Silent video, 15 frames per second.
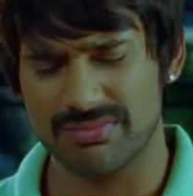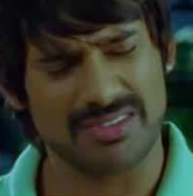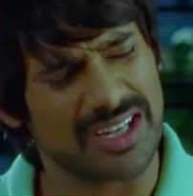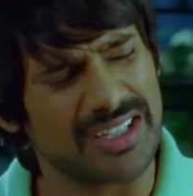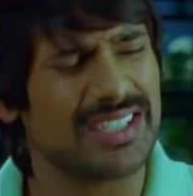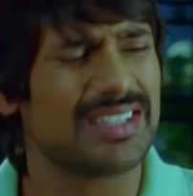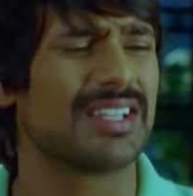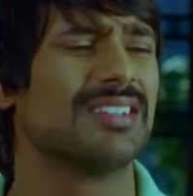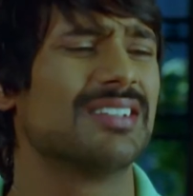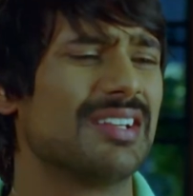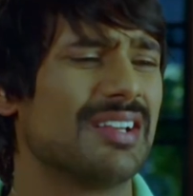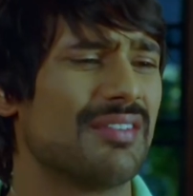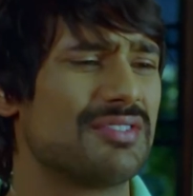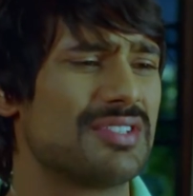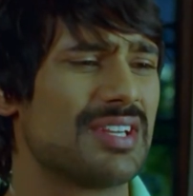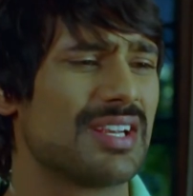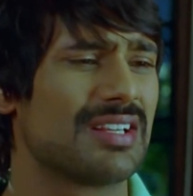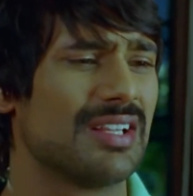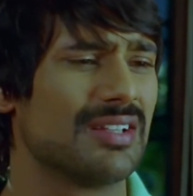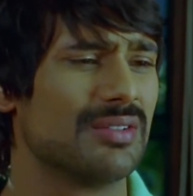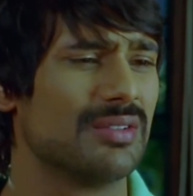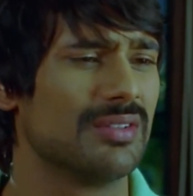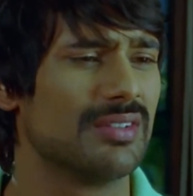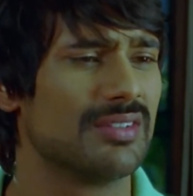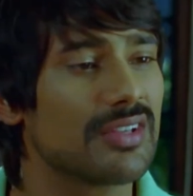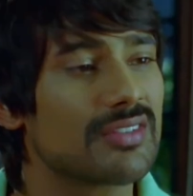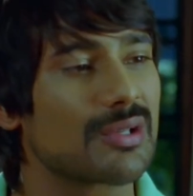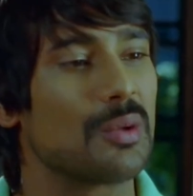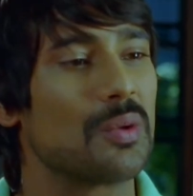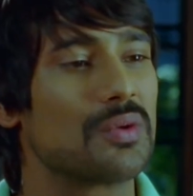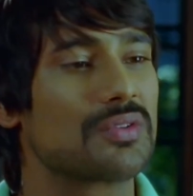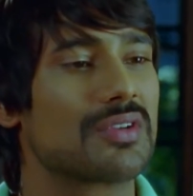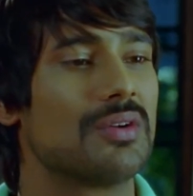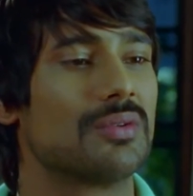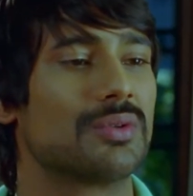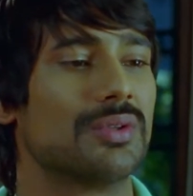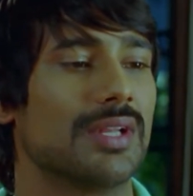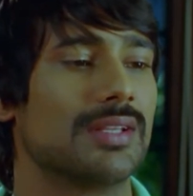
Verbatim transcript: కానీ తను నన్ను లవ్ చేయట్లేదు నాన్న జస్ట్ క్లోజ్గా ఉంటుంది